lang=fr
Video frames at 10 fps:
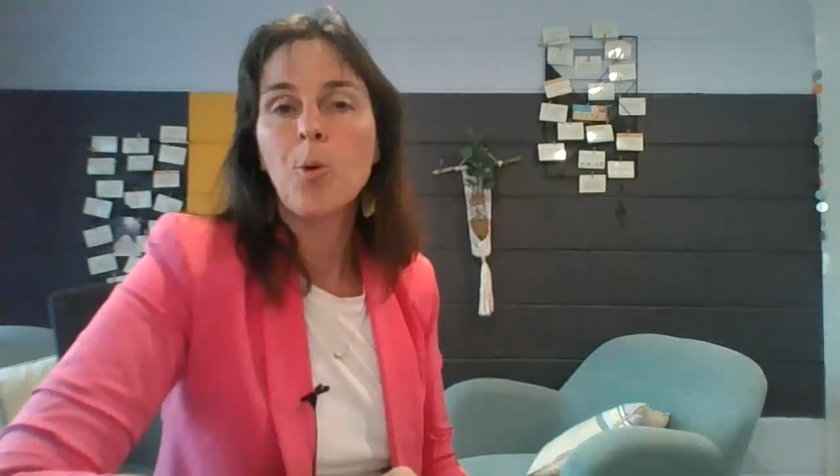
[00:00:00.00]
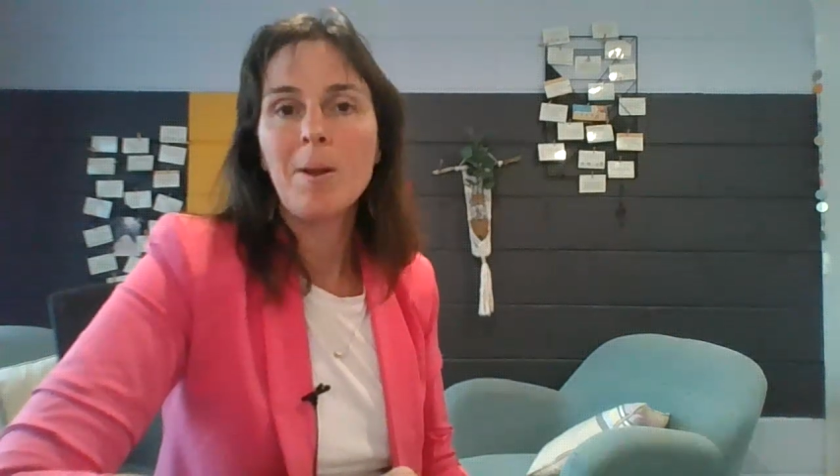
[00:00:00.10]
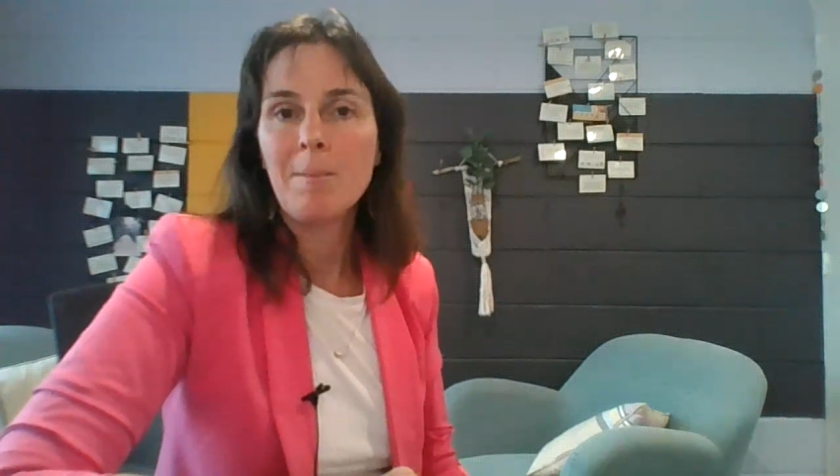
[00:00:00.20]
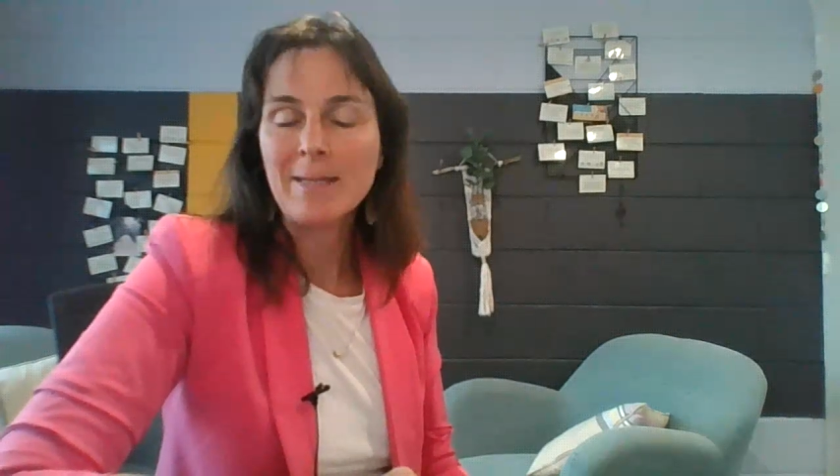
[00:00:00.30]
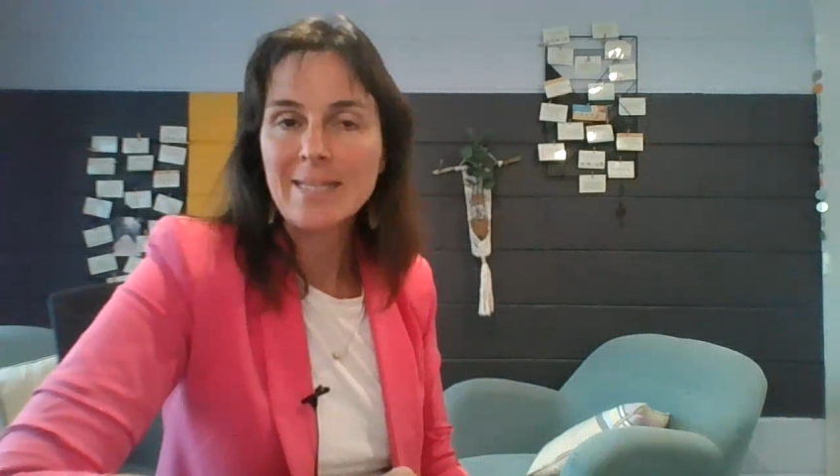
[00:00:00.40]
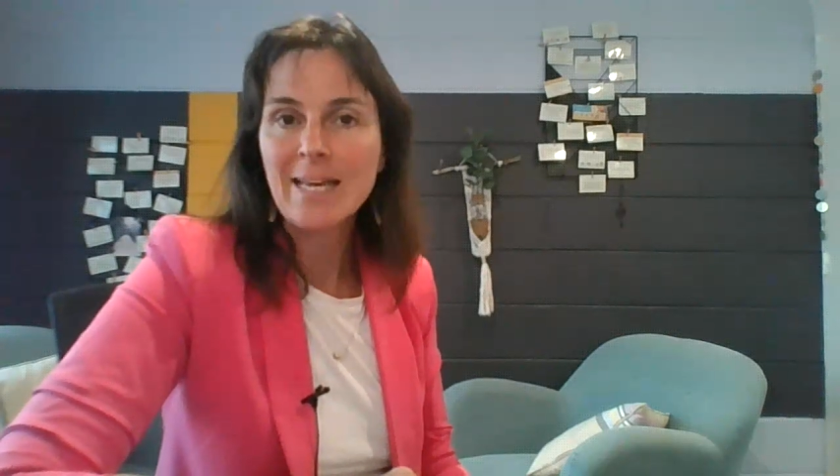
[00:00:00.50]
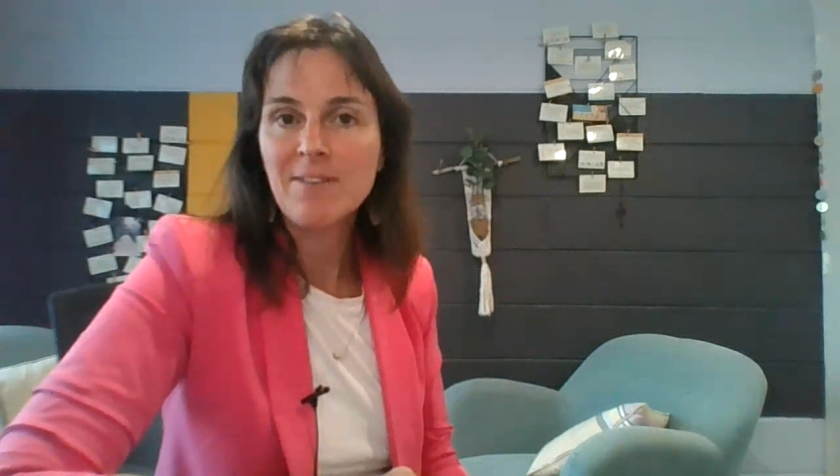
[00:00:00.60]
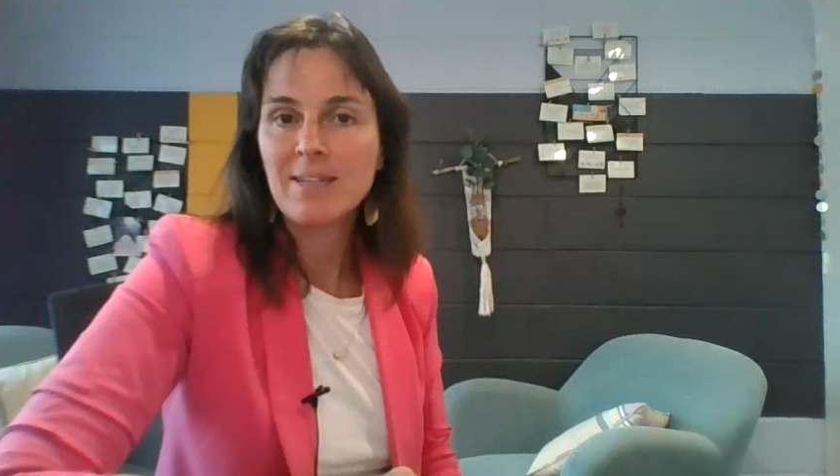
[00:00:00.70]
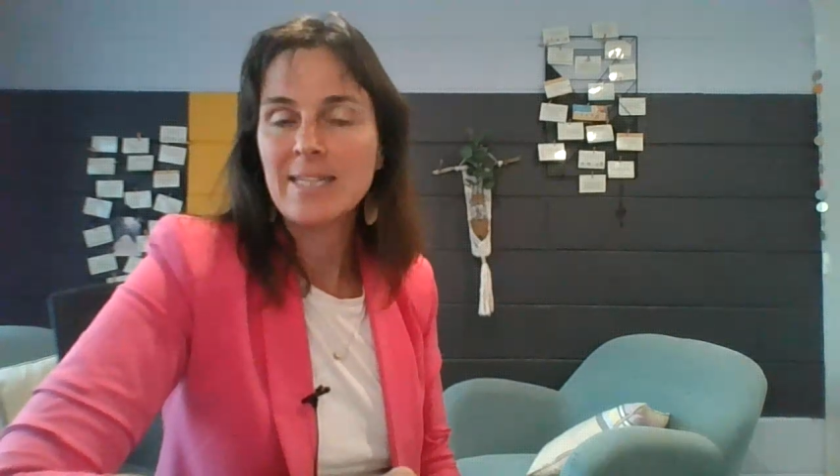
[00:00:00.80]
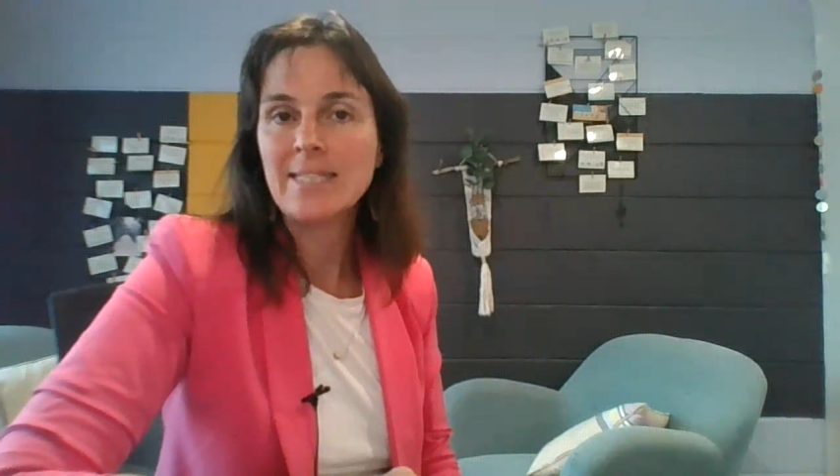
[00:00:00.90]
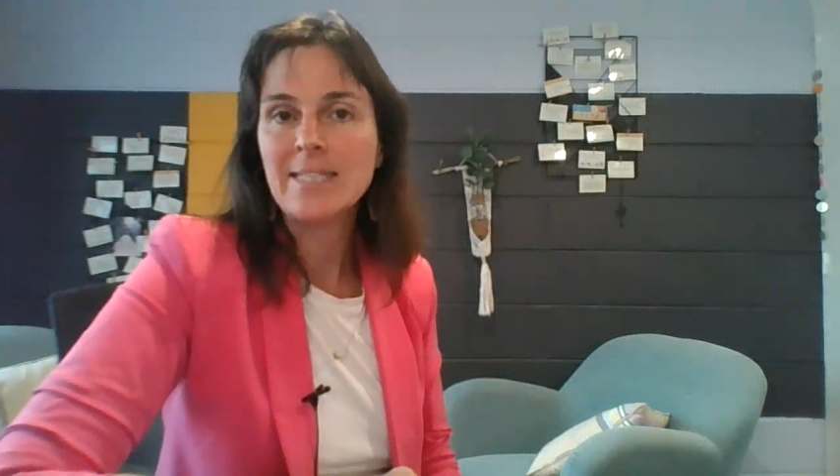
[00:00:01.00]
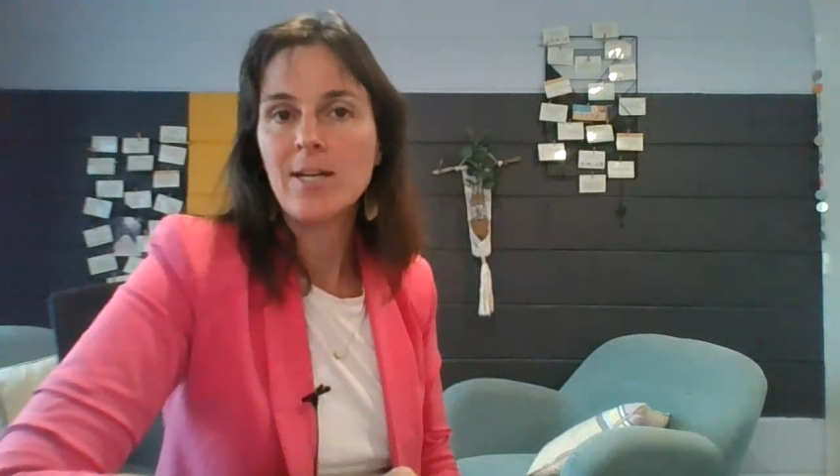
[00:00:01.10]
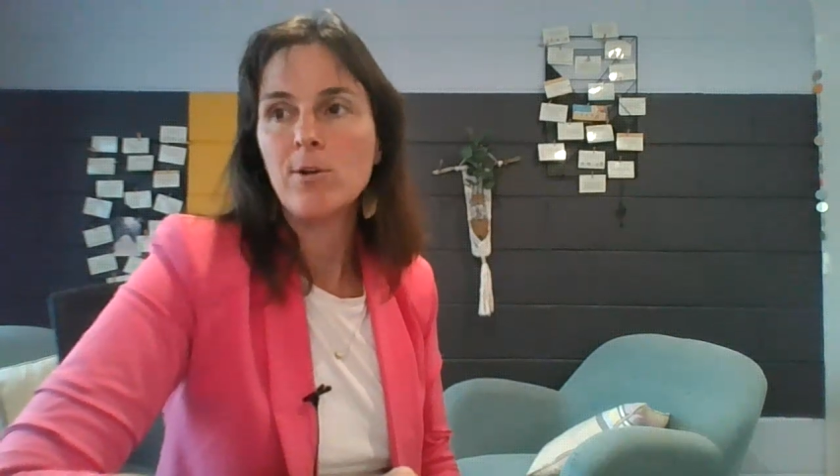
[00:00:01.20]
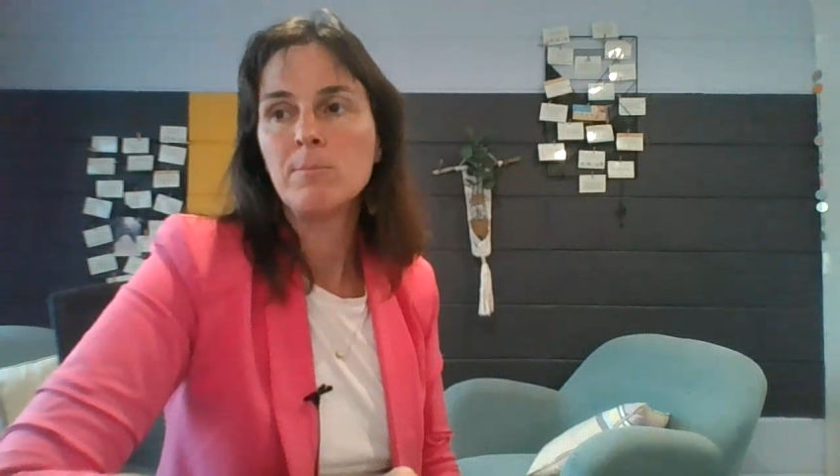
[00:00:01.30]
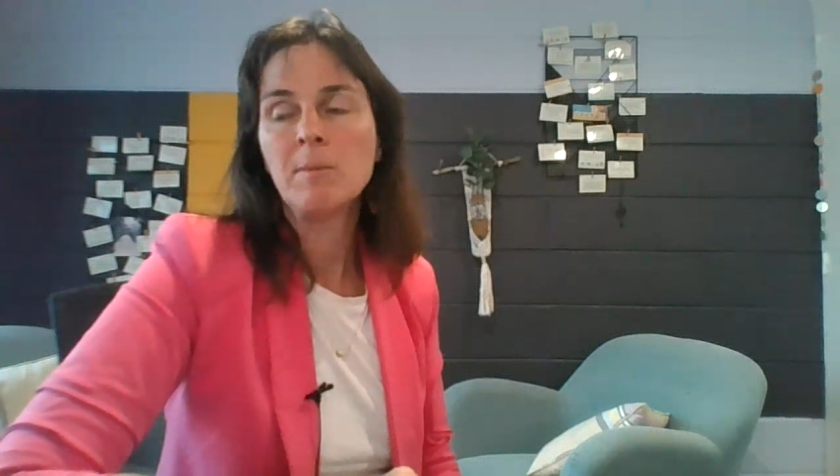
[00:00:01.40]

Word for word: problématiques, à vrai dire,